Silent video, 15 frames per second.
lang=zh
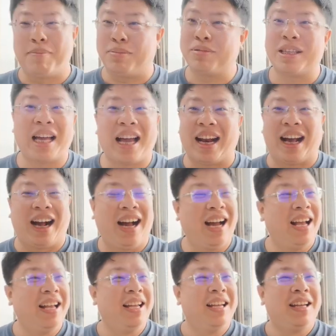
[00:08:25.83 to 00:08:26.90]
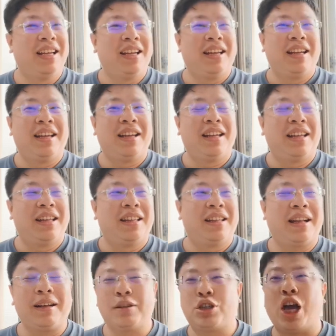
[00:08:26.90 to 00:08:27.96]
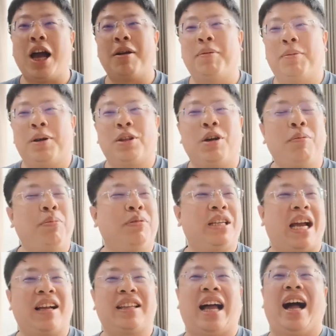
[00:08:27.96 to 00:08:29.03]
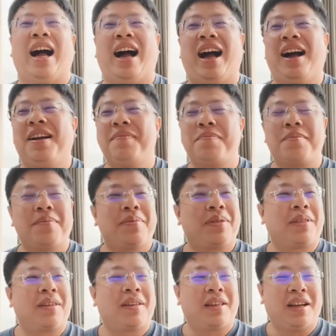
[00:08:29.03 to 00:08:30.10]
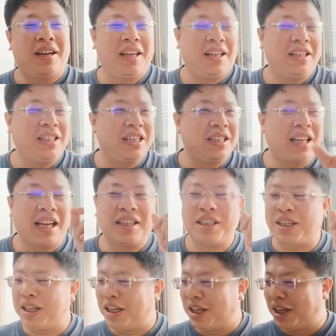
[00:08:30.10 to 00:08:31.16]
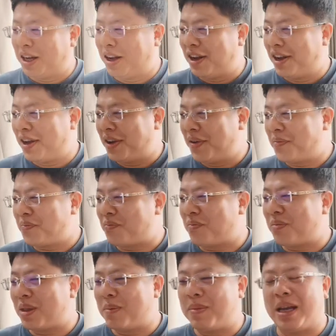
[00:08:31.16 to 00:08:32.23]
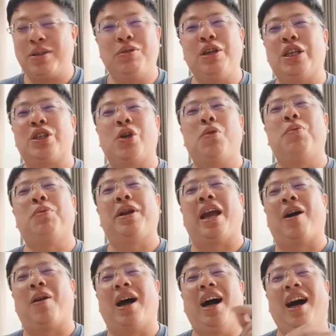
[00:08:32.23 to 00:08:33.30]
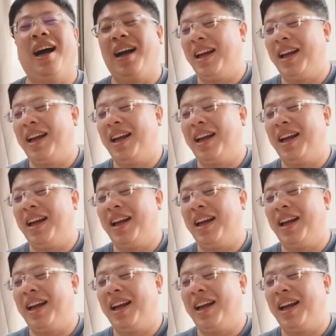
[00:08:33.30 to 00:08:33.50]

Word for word: 不在啦，那个特朗普都不想打，那连现在这个美军也受不了啦。